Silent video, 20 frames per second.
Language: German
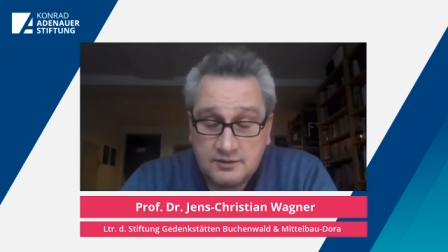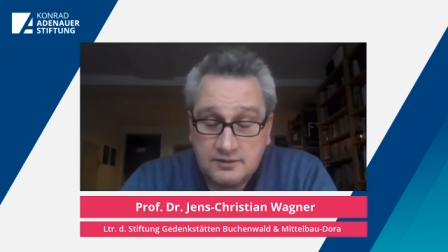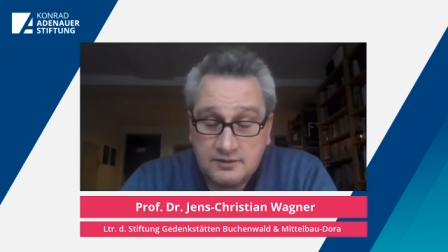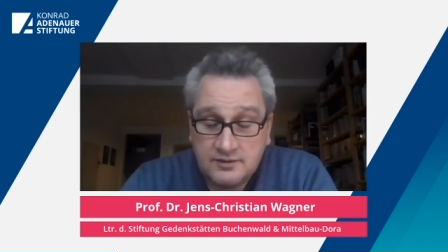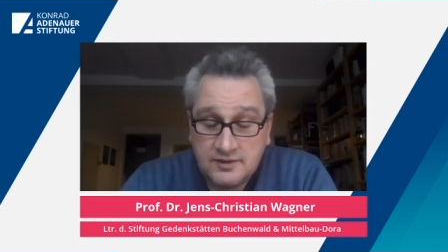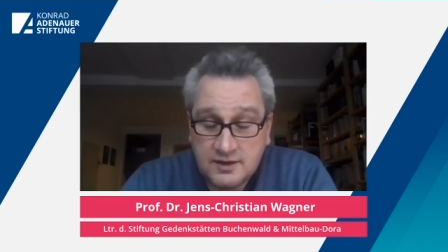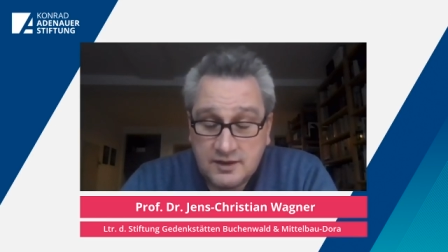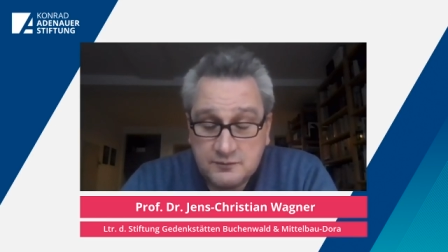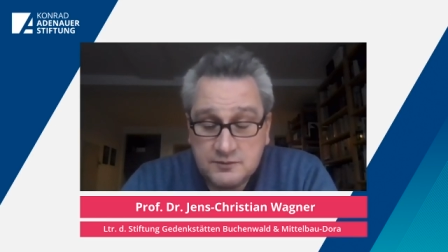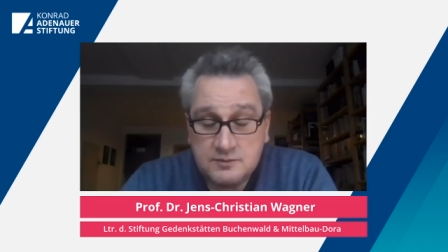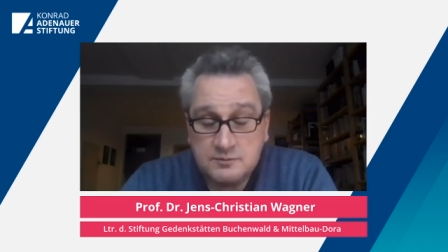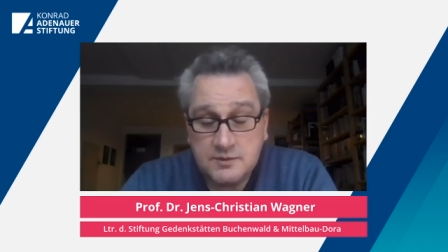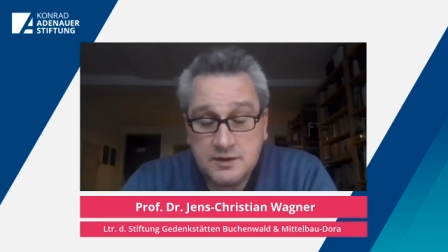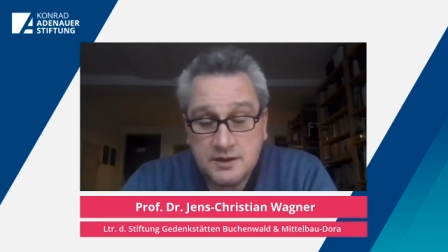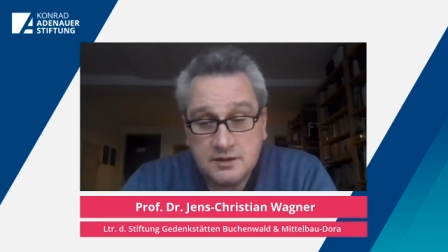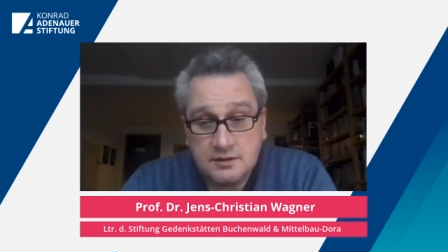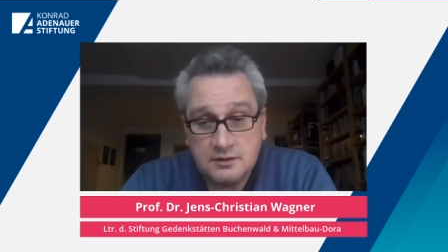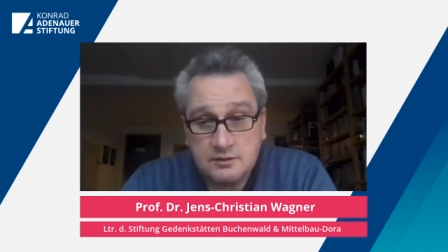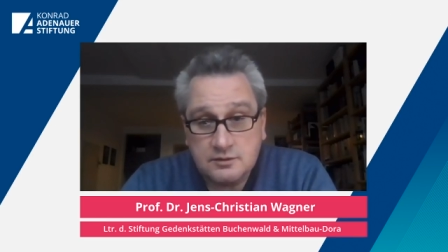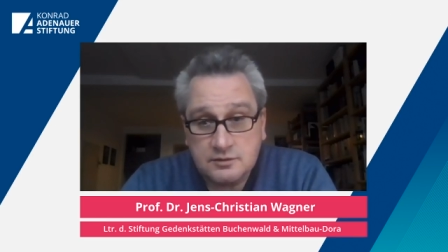sehr viel
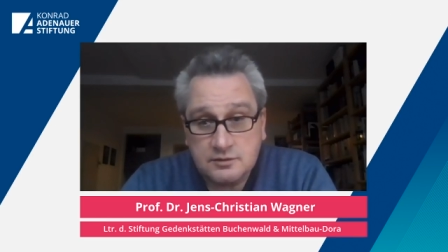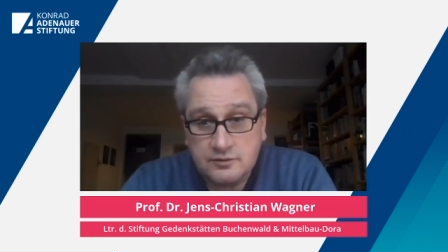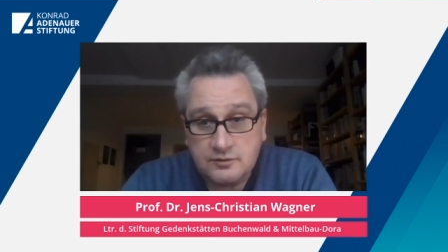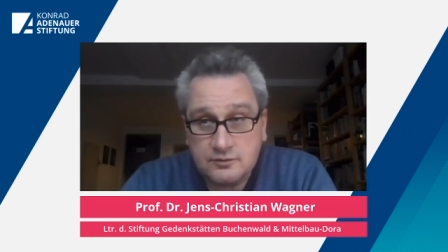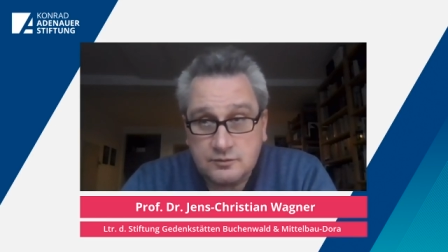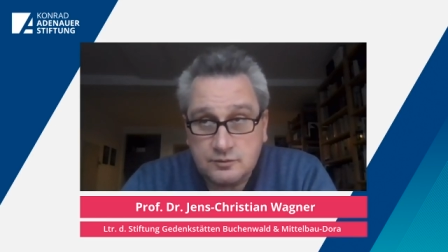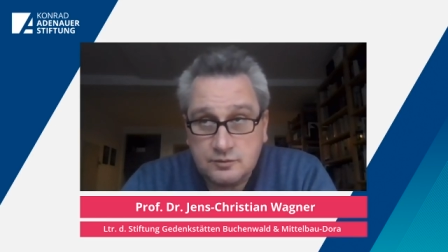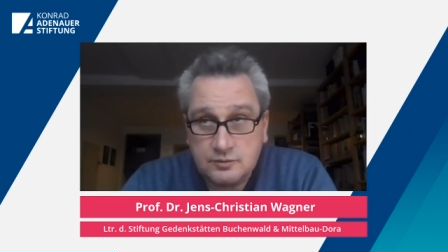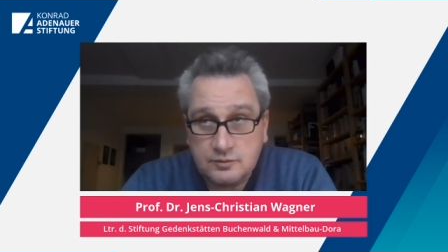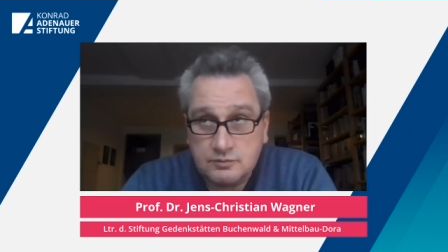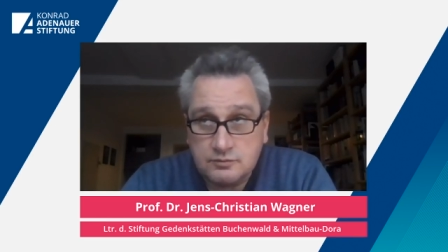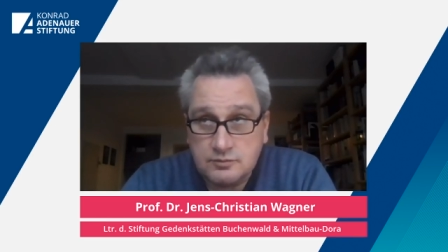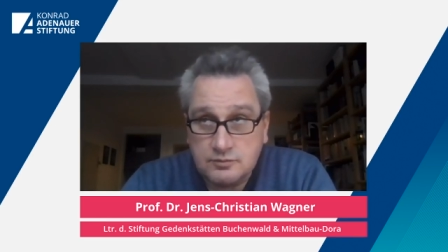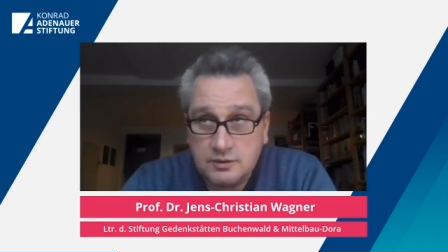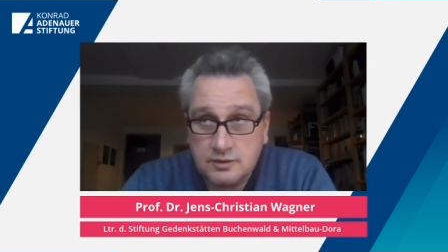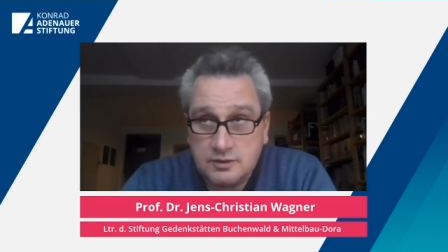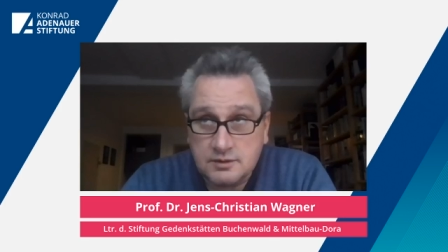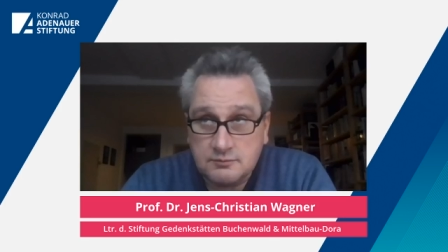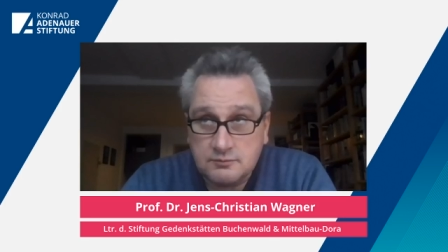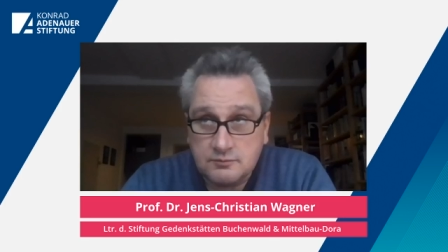mehr auch zu
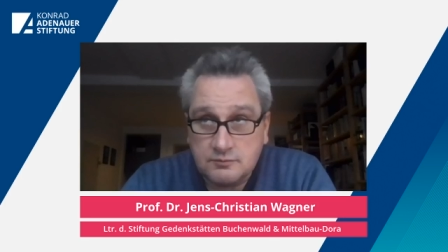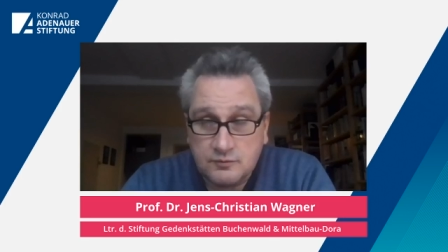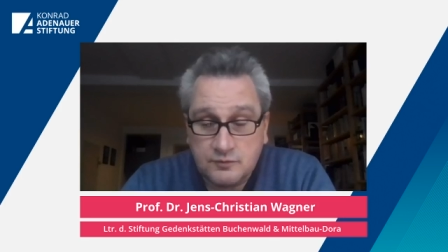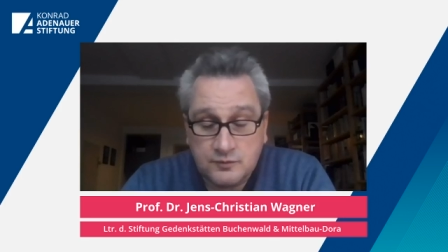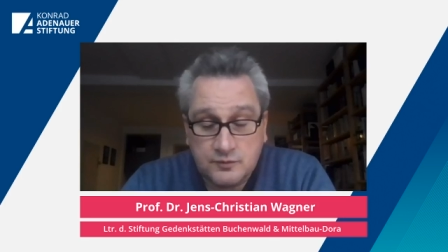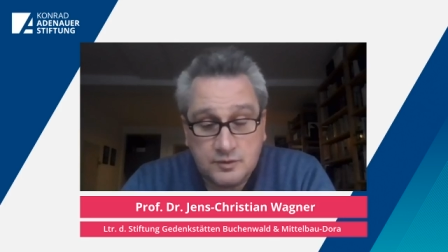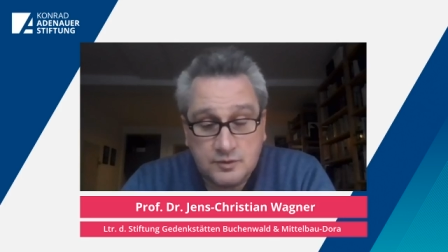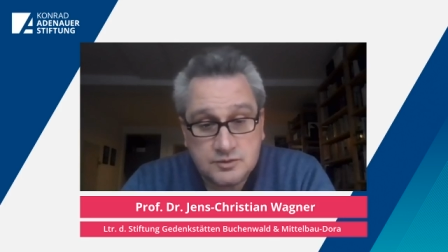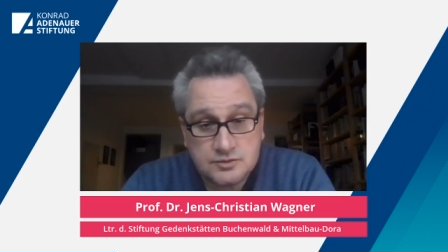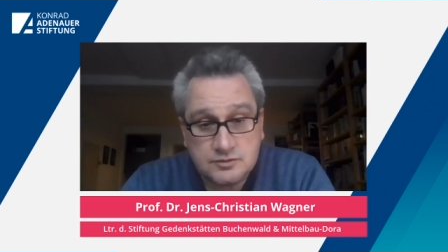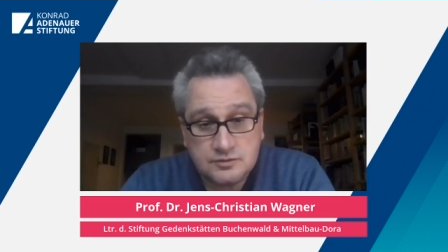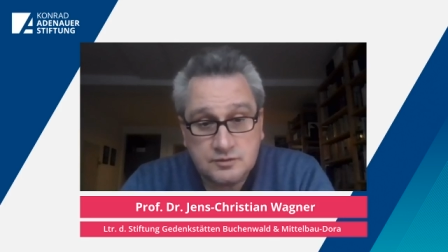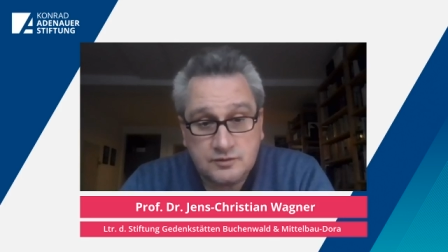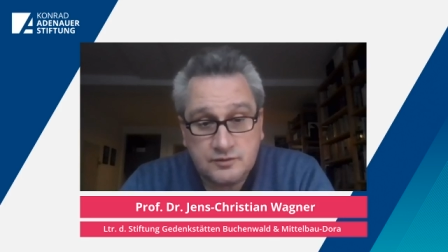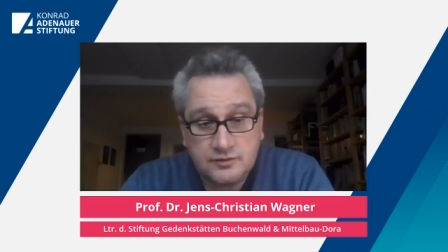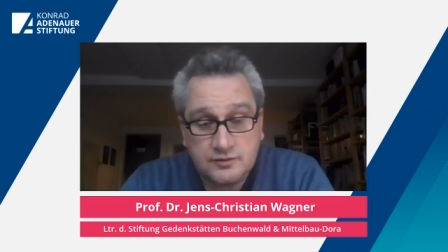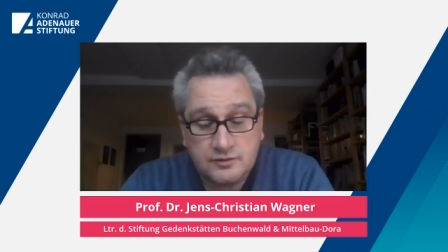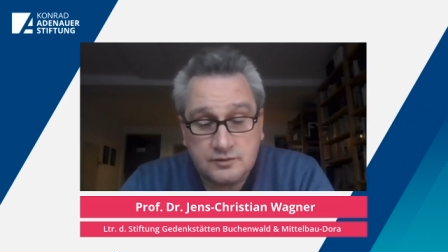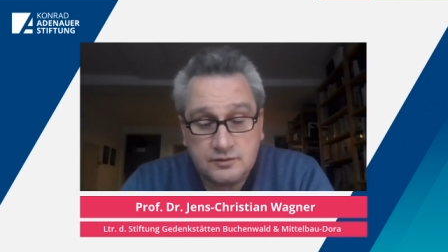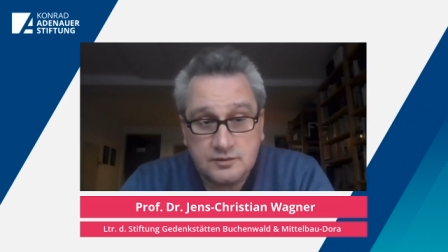ähm,
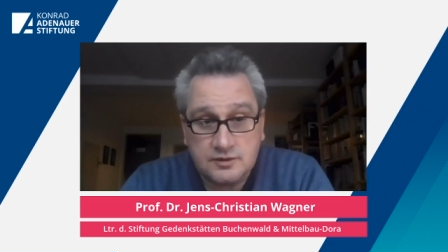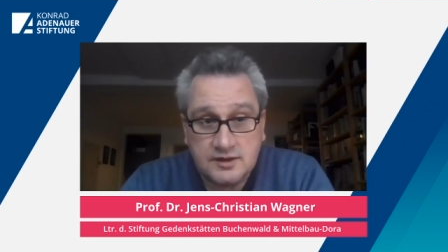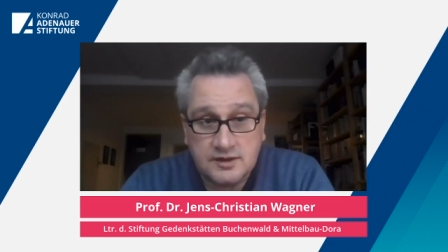Forschungs-,